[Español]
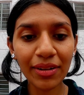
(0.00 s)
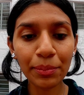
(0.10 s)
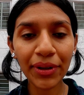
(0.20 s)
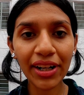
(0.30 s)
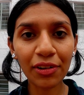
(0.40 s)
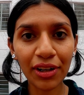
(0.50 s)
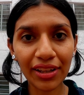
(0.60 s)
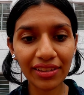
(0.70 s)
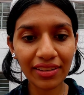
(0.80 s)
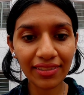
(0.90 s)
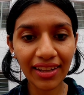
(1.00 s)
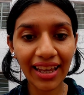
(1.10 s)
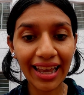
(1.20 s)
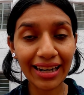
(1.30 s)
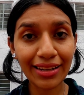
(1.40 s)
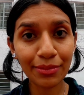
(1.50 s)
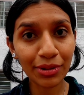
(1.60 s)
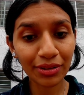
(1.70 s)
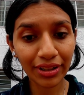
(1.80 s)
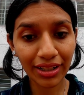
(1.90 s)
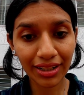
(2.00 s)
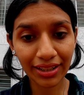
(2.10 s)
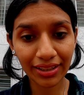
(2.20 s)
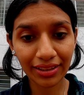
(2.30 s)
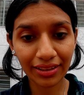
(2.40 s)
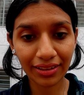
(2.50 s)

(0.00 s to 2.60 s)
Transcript: siempre lo que dice el libro de la ley